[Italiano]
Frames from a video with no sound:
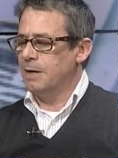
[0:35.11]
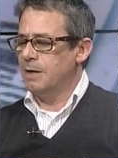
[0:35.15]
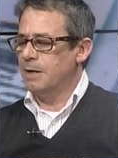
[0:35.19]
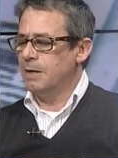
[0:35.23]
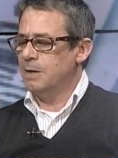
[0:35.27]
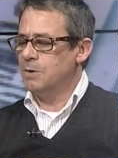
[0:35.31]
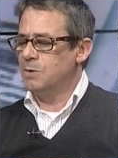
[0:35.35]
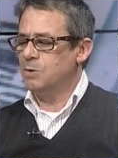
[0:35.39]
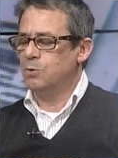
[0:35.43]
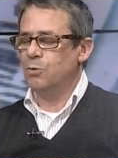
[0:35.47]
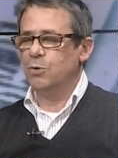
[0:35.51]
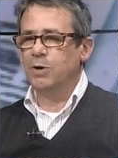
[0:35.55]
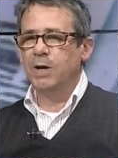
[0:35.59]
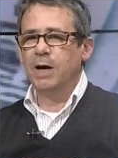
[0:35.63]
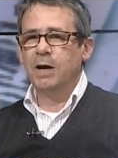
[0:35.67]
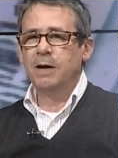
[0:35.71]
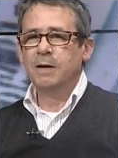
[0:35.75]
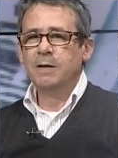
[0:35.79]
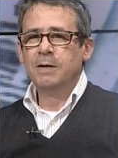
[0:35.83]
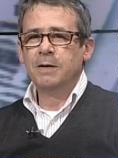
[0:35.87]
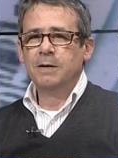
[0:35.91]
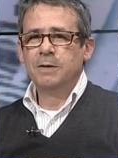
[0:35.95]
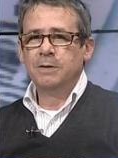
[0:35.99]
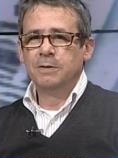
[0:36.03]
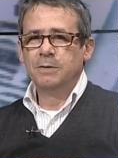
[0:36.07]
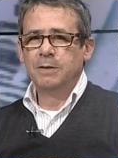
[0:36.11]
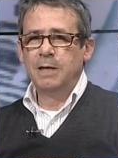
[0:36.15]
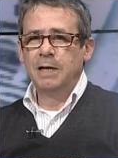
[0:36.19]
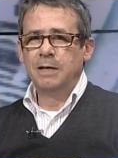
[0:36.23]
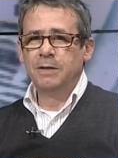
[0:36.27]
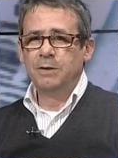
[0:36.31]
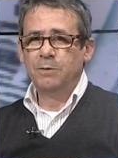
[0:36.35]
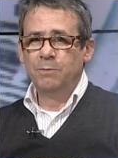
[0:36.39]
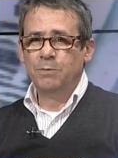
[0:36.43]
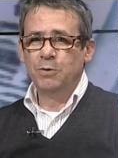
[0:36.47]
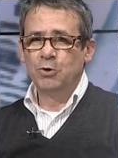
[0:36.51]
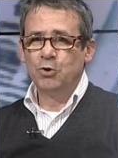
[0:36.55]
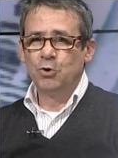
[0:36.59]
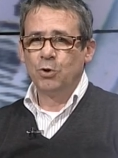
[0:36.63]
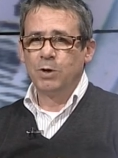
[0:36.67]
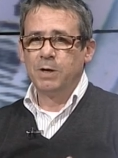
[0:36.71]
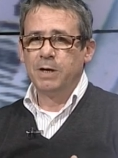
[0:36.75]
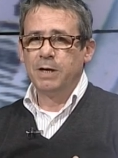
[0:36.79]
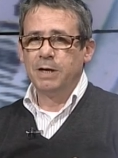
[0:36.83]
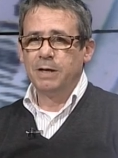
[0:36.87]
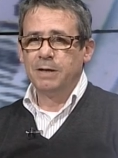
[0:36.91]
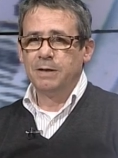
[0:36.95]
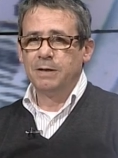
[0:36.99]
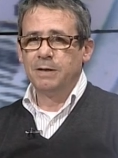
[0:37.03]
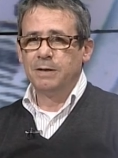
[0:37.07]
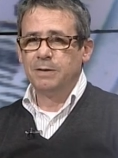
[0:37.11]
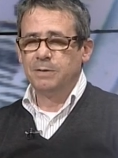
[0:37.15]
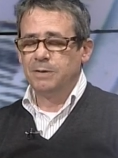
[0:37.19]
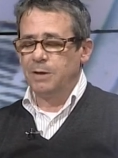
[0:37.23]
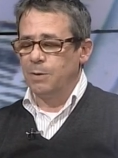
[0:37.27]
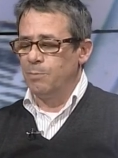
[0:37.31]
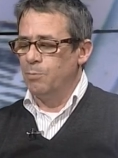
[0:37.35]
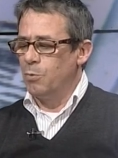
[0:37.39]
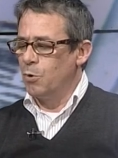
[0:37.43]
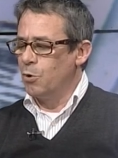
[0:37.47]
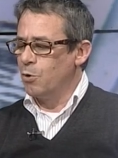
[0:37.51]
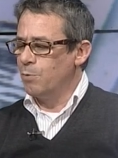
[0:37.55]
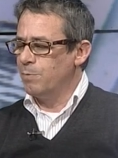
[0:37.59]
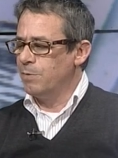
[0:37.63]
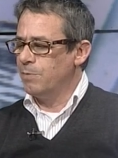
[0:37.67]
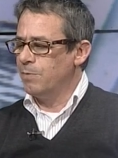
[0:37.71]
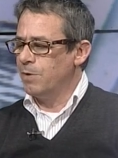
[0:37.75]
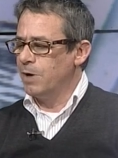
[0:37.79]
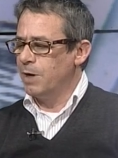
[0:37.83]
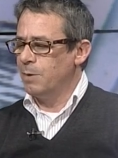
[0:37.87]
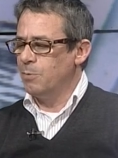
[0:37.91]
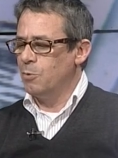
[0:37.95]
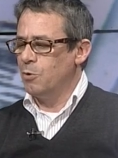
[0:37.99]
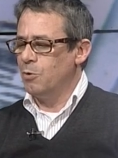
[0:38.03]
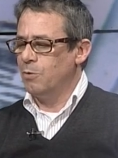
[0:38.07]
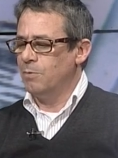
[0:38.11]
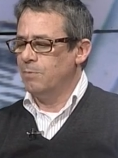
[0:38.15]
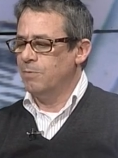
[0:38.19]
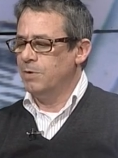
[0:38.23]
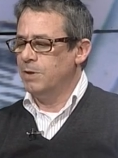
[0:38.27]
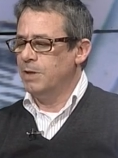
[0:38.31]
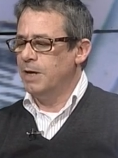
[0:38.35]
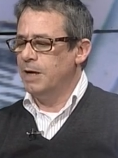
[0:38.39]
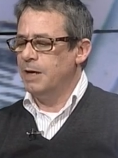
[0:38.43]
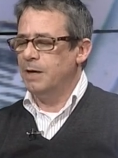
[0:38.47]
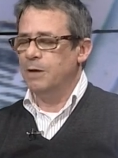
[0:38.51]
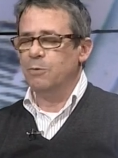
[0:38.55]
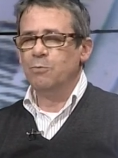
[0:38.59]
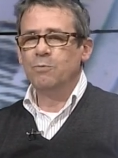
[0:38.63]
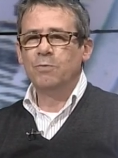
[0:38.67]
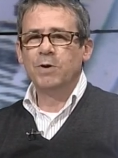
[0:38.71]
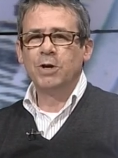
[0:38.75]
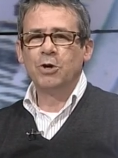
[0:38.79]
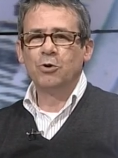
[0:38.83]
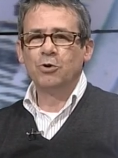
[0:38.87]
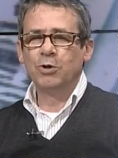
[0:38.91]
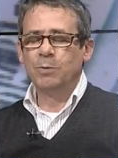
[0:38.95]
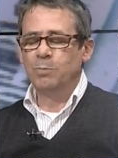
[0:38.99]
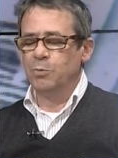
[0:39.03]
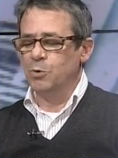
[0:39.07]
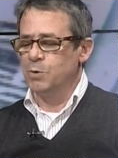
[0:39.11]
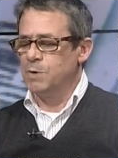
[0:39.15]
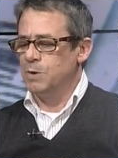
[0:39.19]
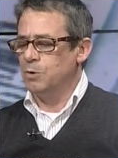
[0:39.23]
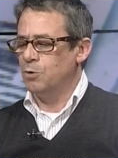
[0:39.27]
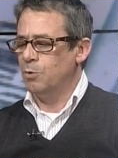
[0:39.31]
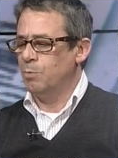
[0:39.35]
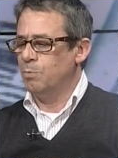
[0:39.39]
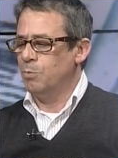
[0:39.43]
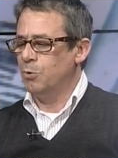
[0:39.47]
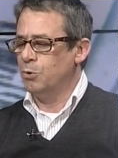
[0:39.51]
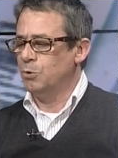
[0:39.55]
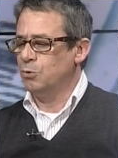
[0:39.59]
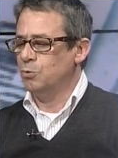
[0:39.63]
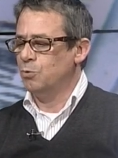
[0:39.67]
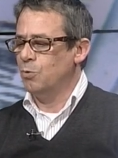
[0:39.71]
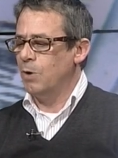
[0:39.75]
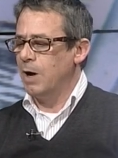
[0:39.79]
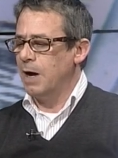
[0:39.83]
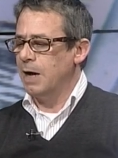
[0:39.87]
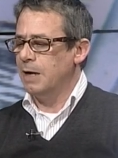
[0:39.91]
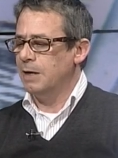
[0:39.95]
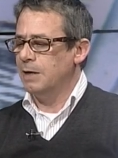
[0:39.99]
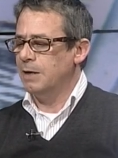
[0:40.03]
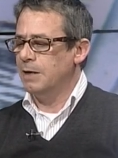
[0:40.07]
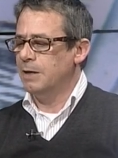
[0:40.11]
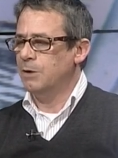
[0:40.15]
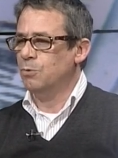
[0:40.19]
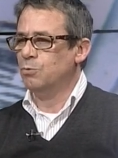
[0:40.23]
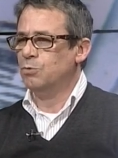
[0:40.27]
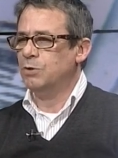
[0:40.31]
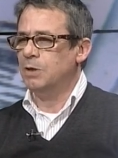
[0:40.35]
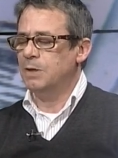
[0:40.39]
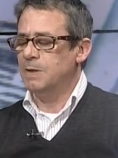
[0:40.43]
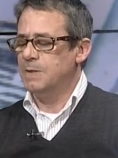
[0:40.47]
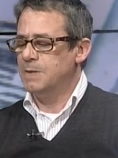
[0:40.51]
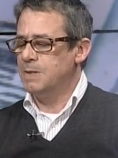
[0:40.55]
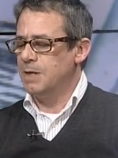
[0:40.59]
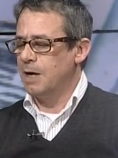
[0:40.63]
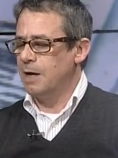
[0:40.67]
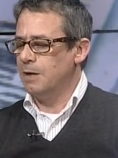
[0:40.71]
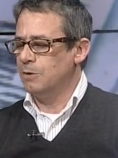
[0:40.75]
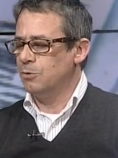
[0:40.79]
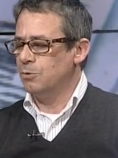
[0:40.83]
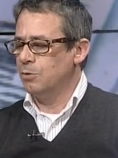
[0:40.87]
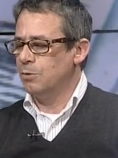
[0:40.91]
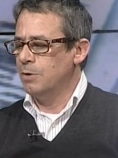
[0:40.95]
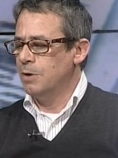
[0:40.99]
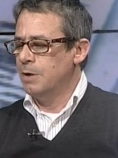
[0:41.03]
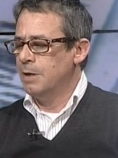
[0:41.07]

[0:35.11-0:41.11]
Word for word: è la storia dell'edificio che eh, tra poco vi faremo vedere, un vecchio deposito portuale inutilizzato